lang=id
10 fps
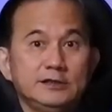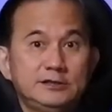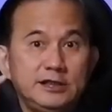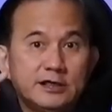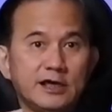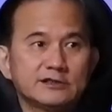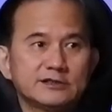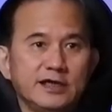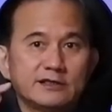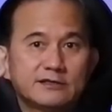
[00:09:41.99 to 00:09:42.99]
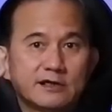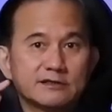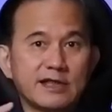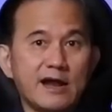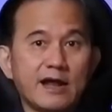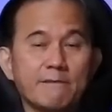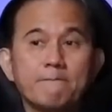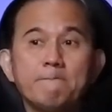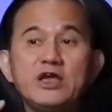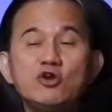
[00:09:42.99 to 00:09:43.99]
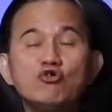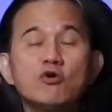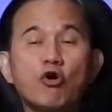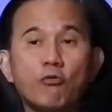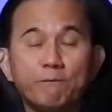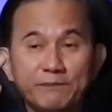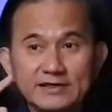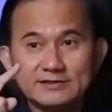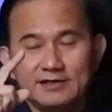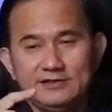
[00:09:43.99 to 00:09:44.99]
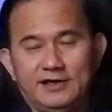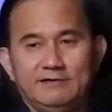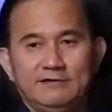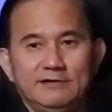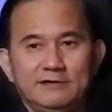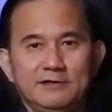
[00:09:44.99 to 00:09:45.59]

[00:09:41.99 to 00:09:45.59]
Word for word: Jika saya tertangkap minum kopi saja,